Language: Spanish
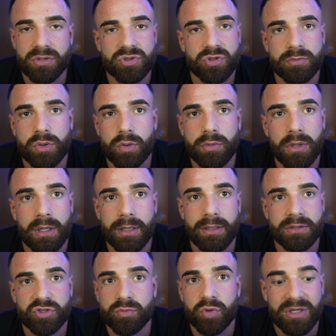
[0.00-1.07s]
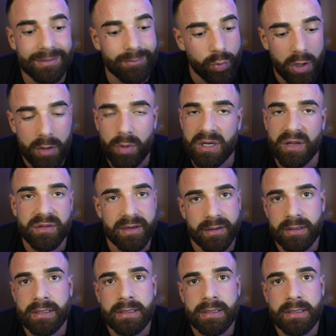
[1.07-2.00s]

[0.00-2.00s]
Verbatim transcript: es como, una, es como que vuelvo a nacer